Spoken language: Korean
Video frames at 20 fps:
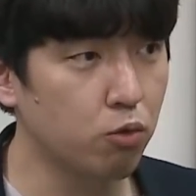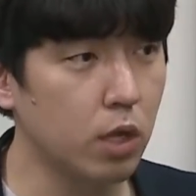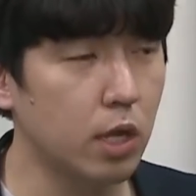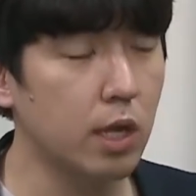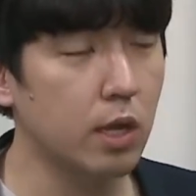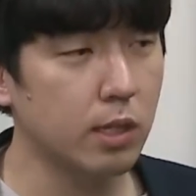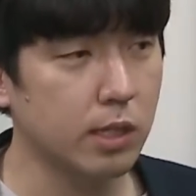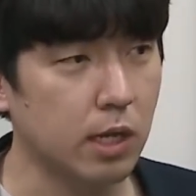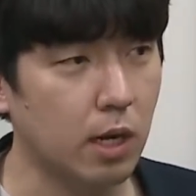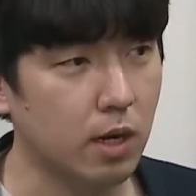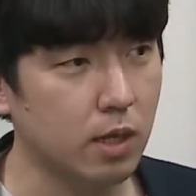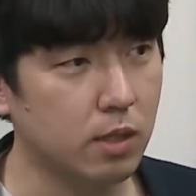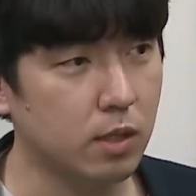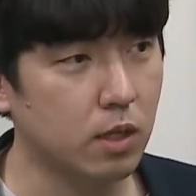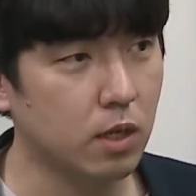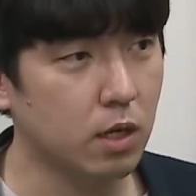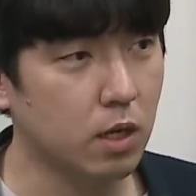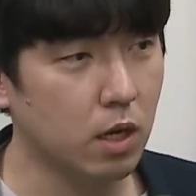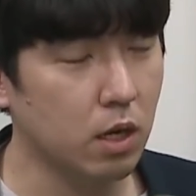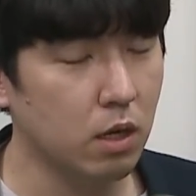우리 이익 잘
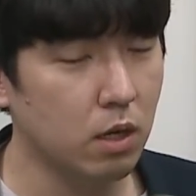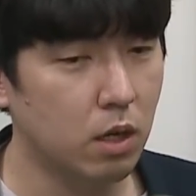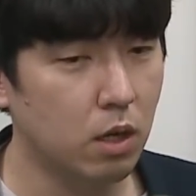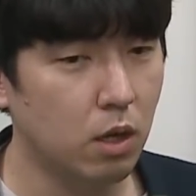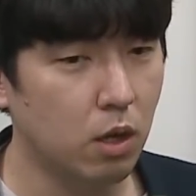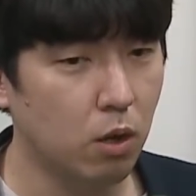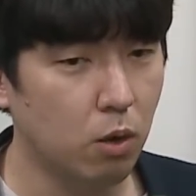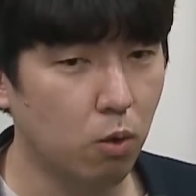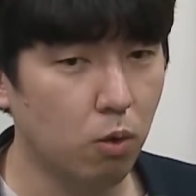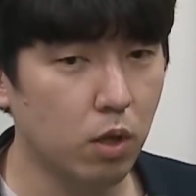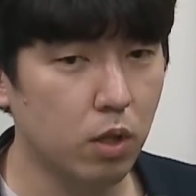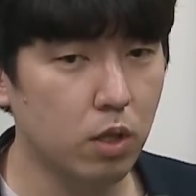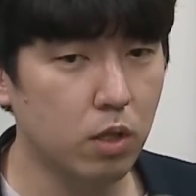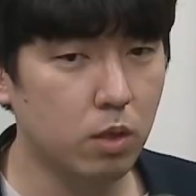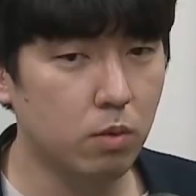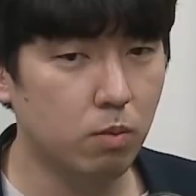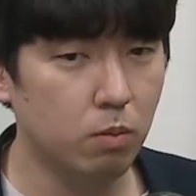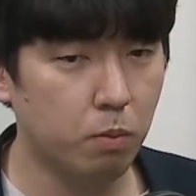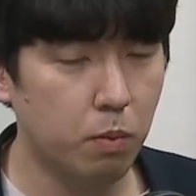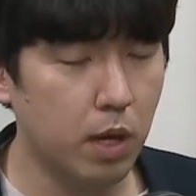났으니까
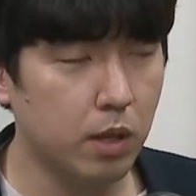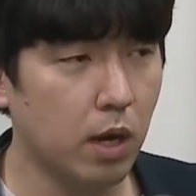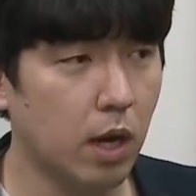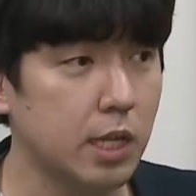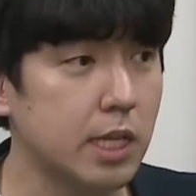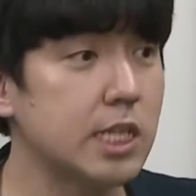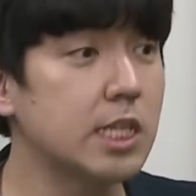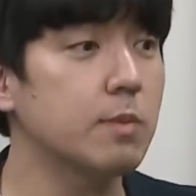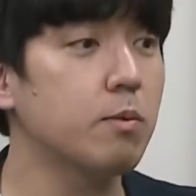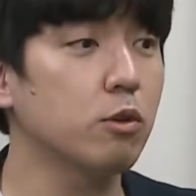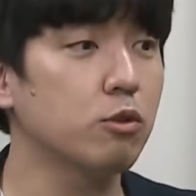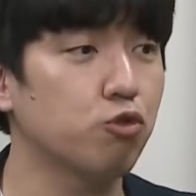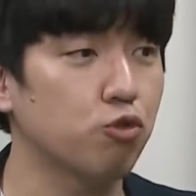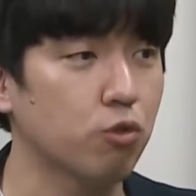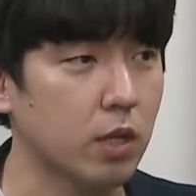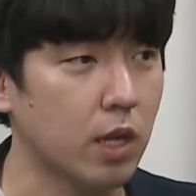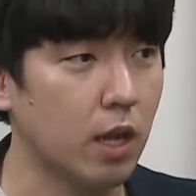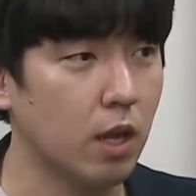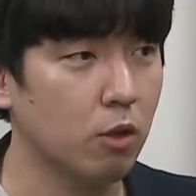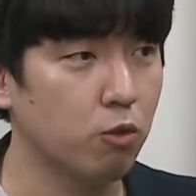올해는 배당 한 20원
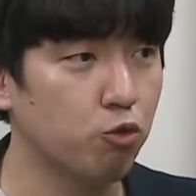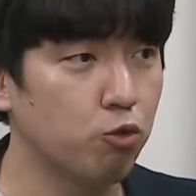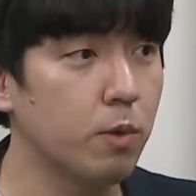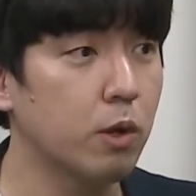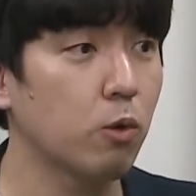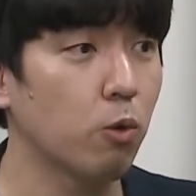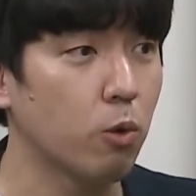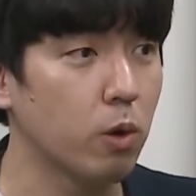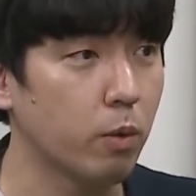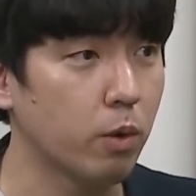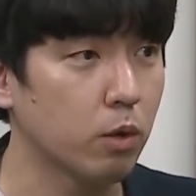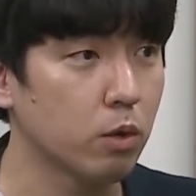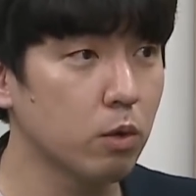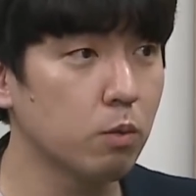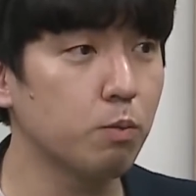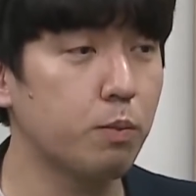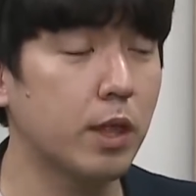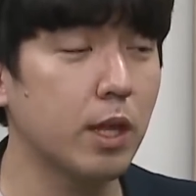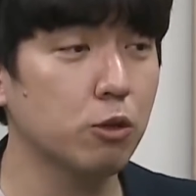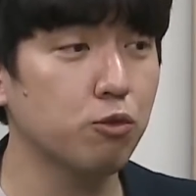줄게 두 배로 올려버리고
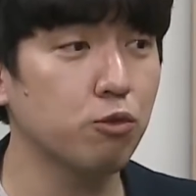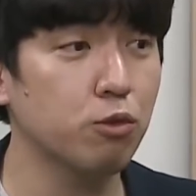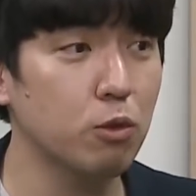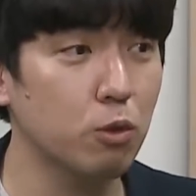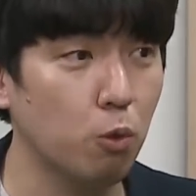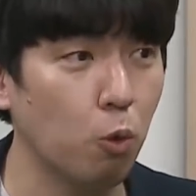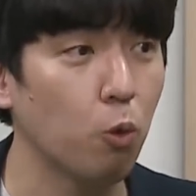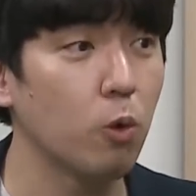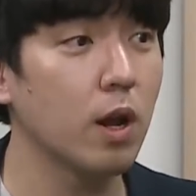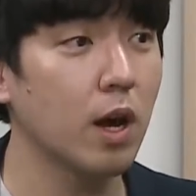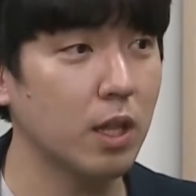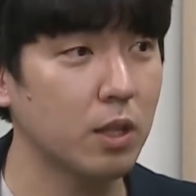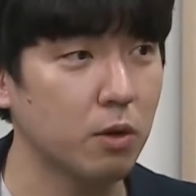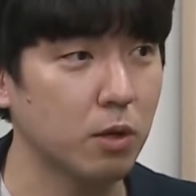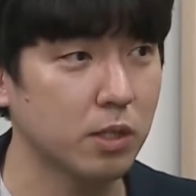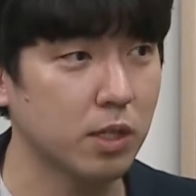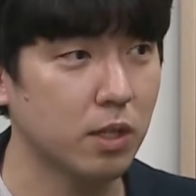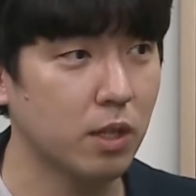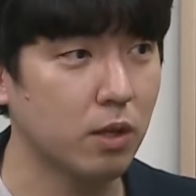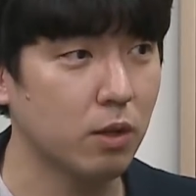그럼 배당 수익률도 올라가는
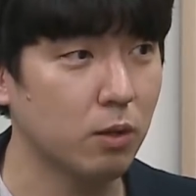거잖아요.